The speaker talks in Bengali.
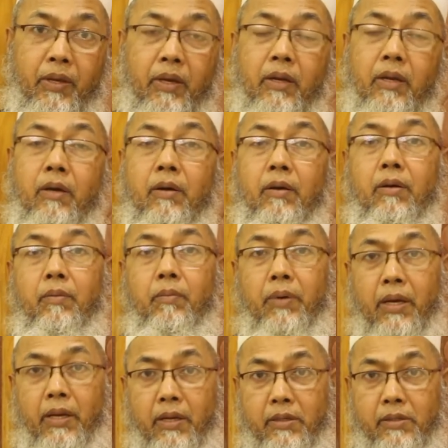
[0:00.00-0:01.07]
এটা
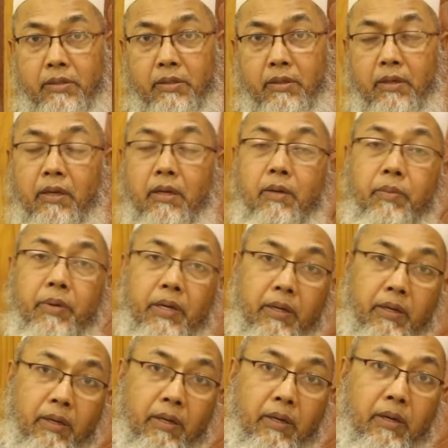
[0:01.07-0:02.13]
ভাইরাস না এটা
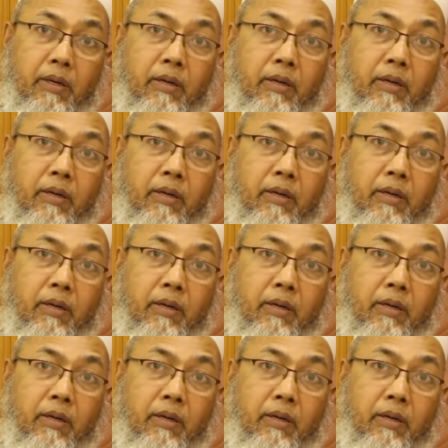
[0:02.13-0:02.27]
ব্যাকটেরিয়া